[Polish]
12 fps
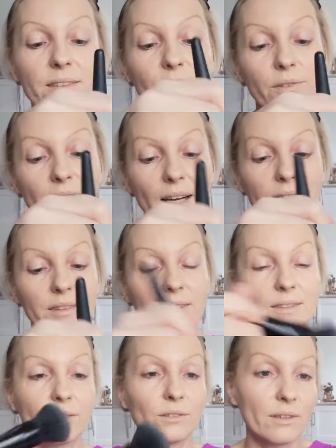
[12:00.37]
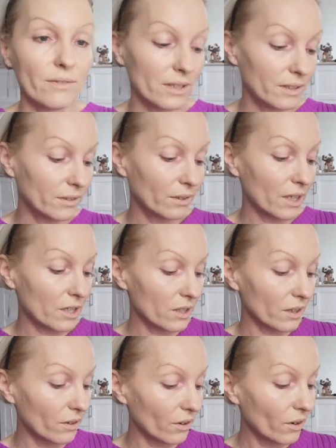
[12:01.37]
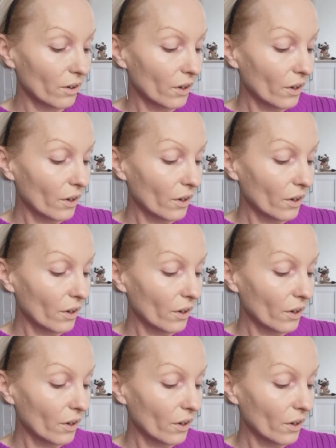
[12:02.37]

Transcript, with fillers: jest on gratis, dodawany do każdego,